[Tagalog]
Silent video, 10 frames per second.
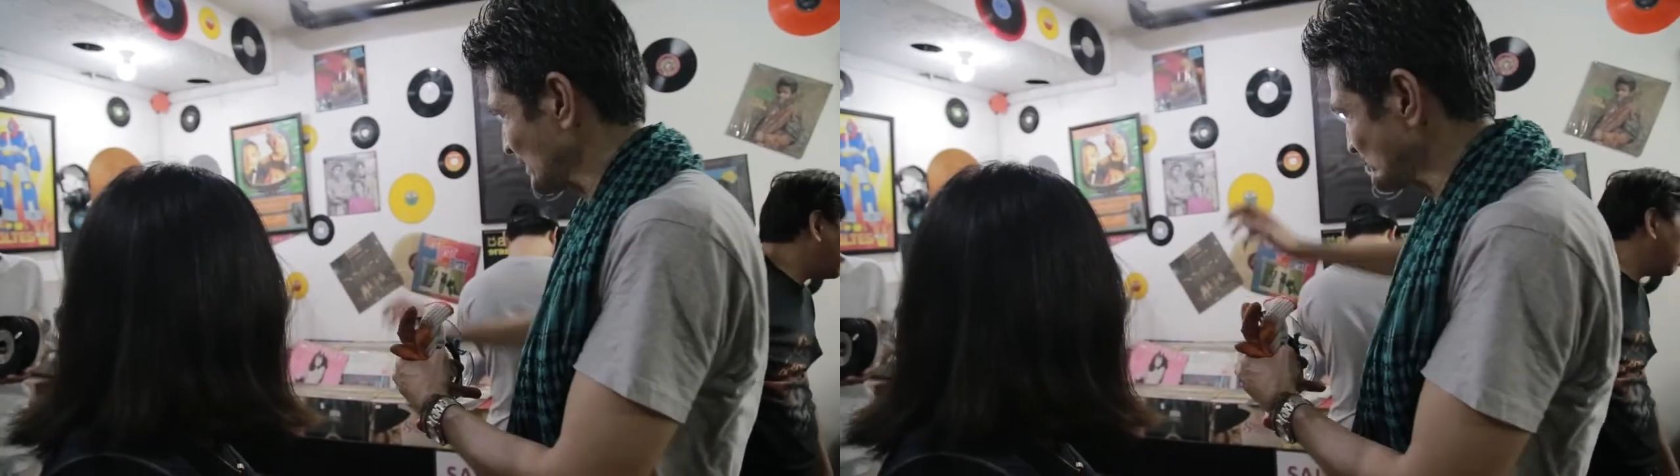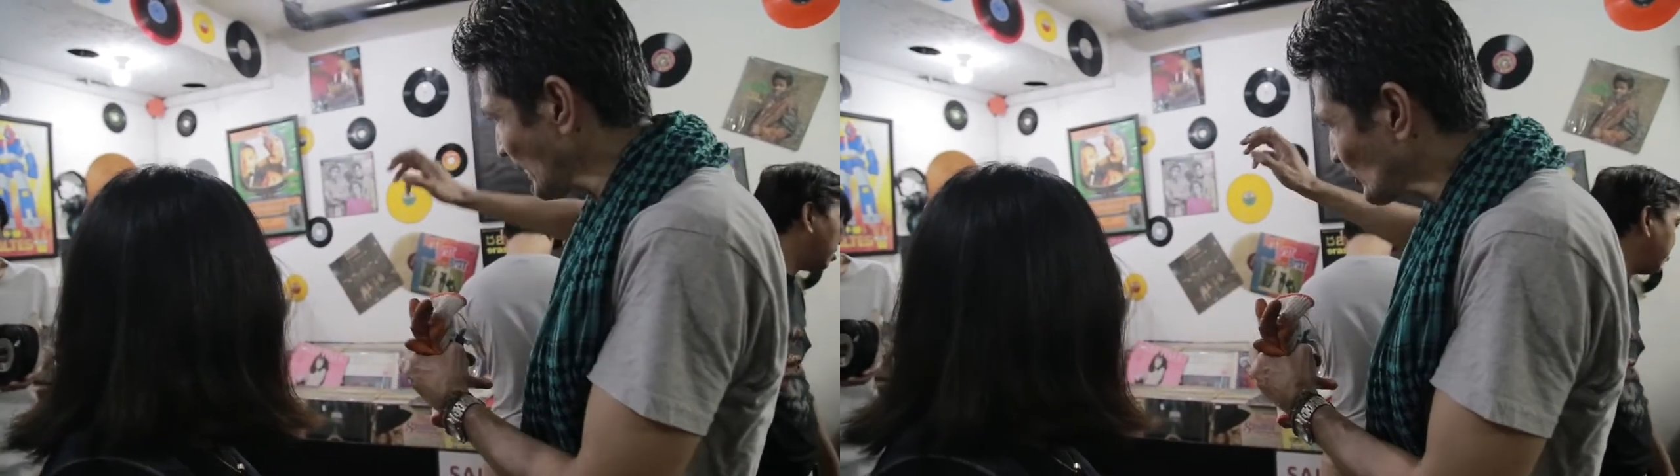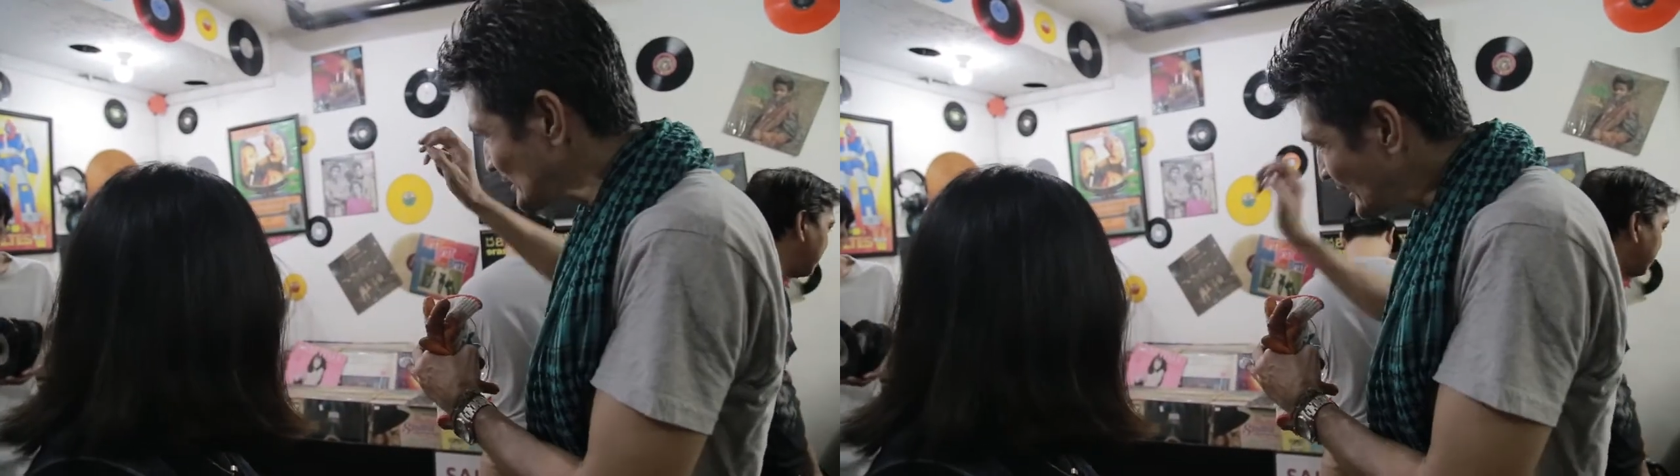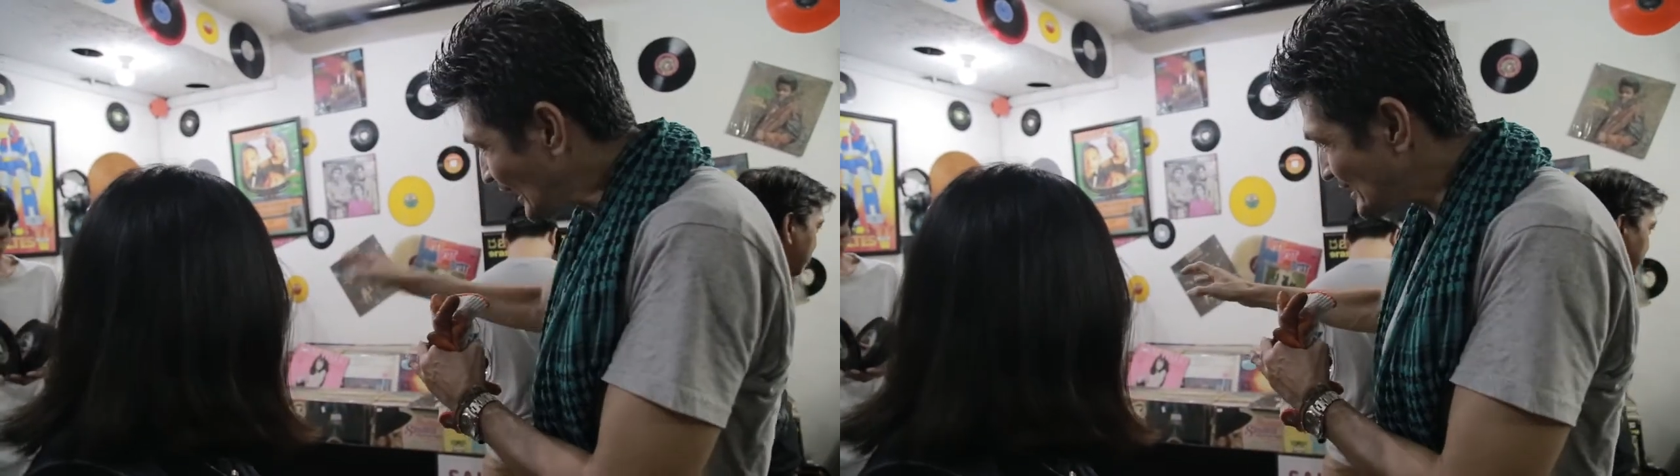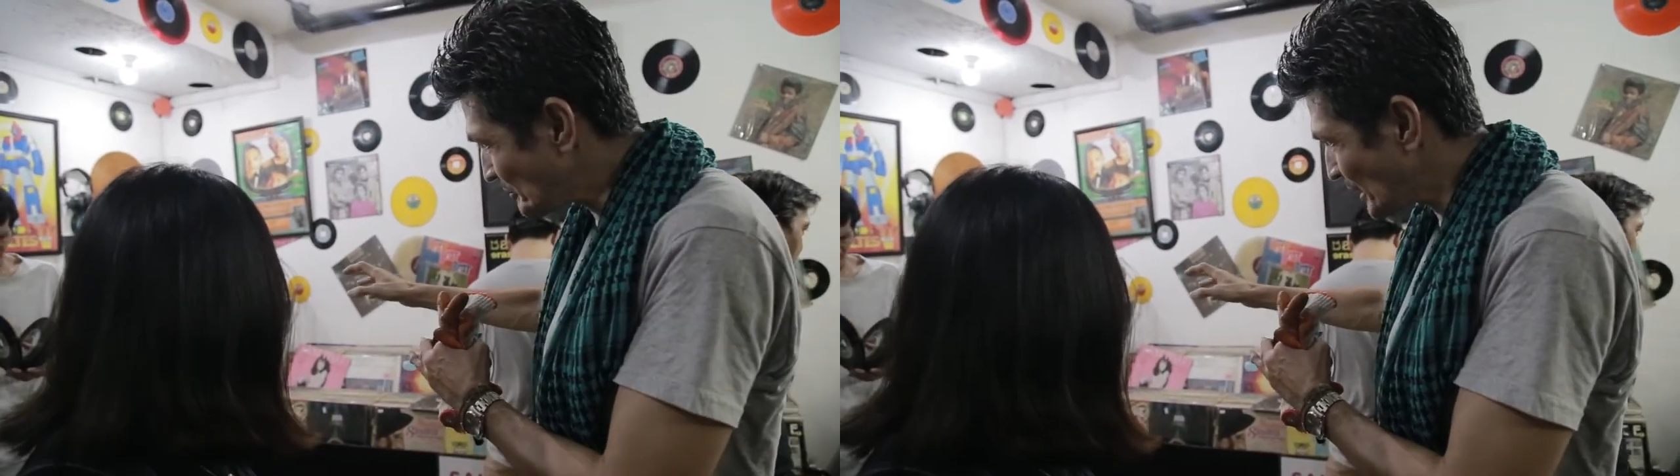Pero pag walang
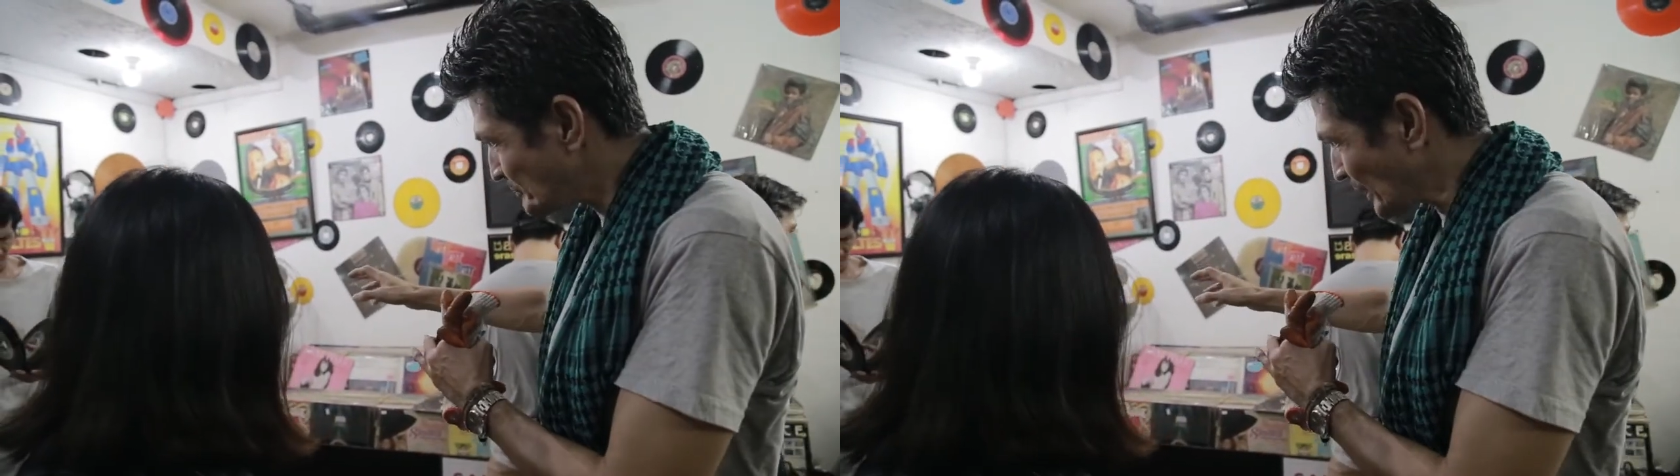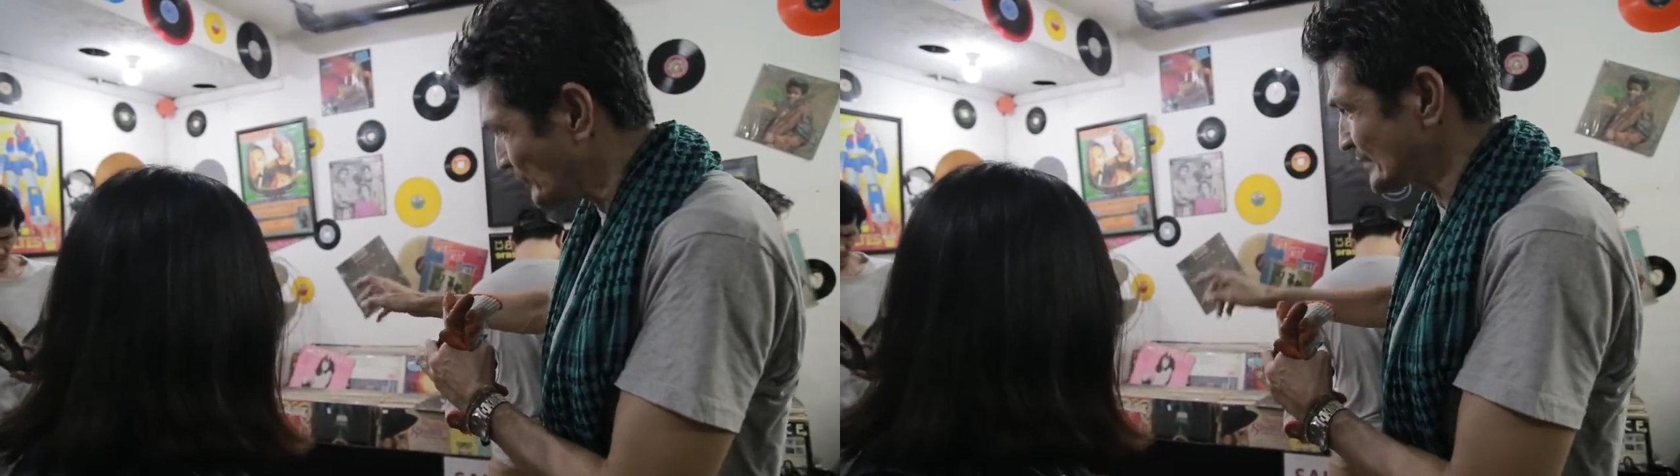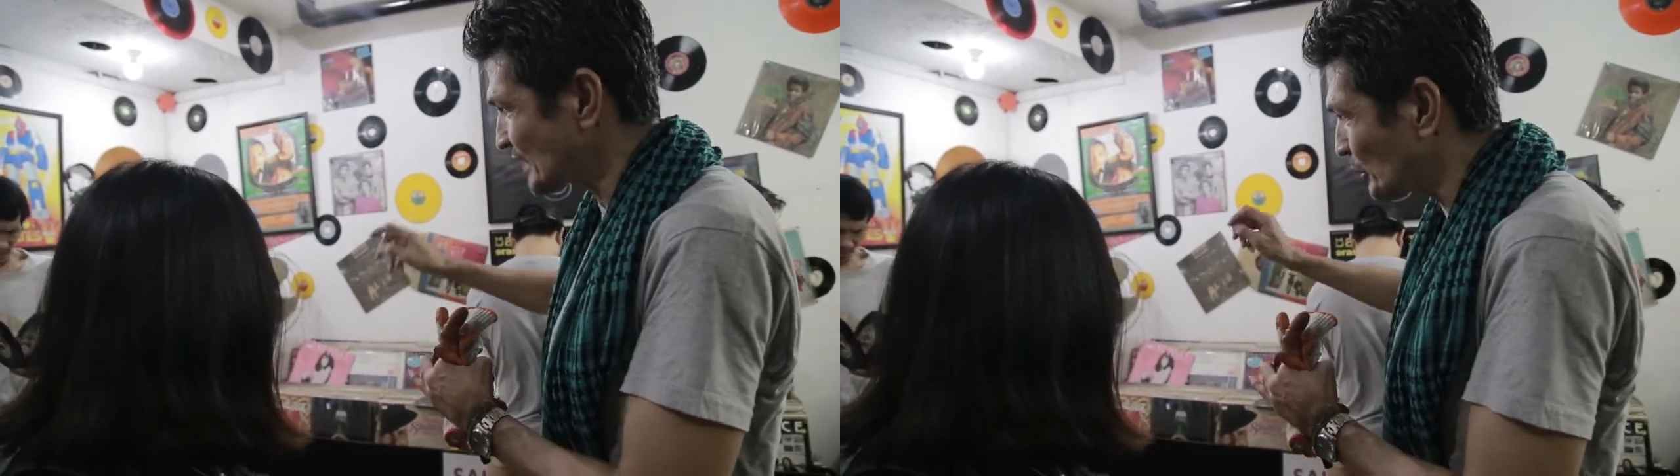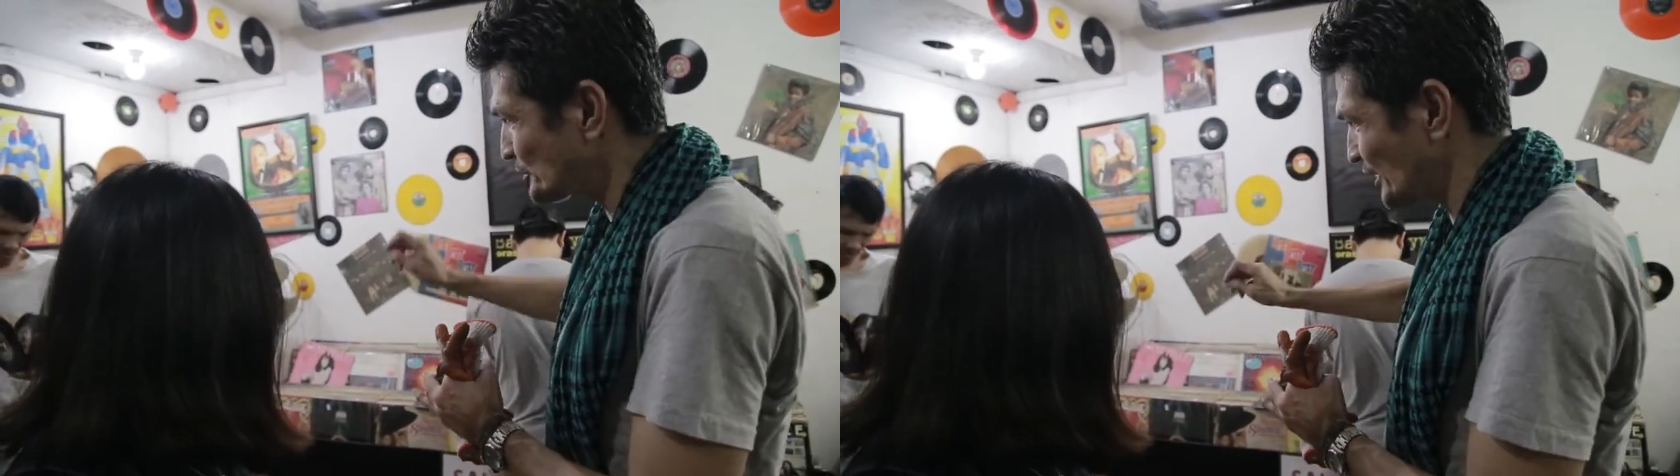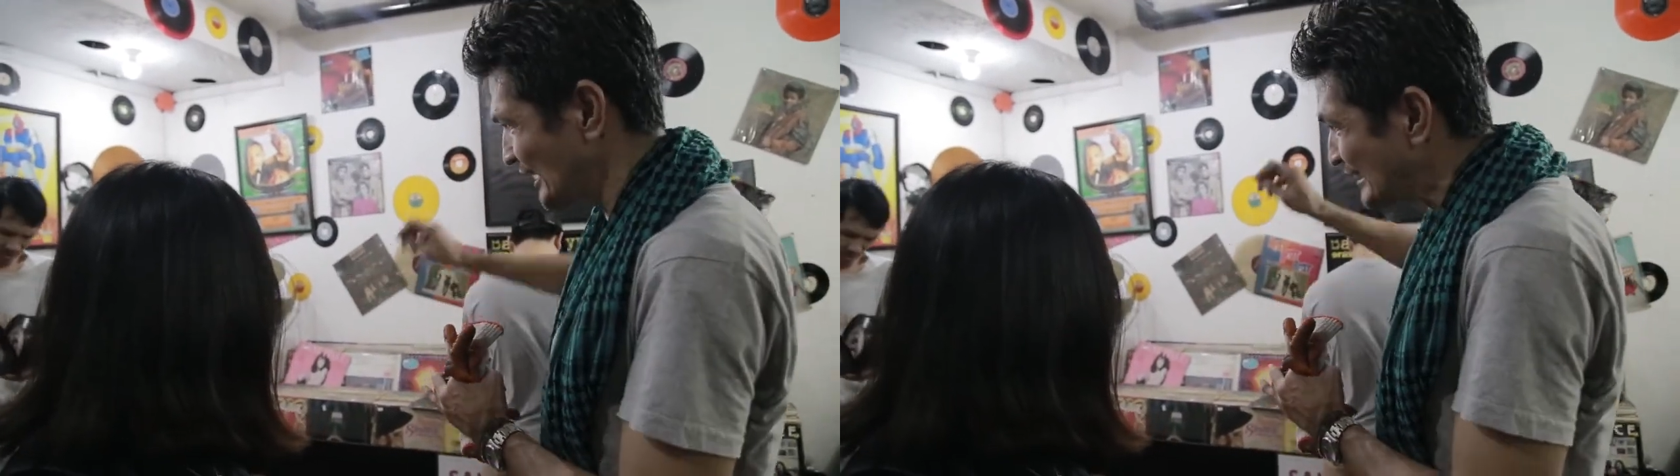AM, FM, ang
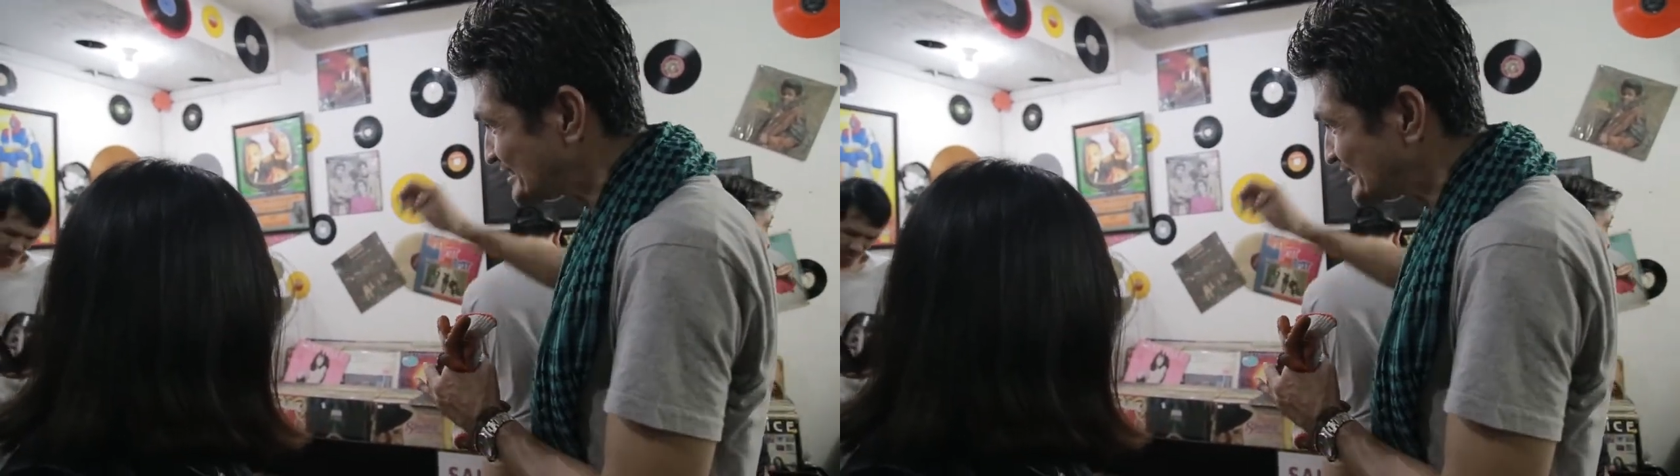tawag ay ano,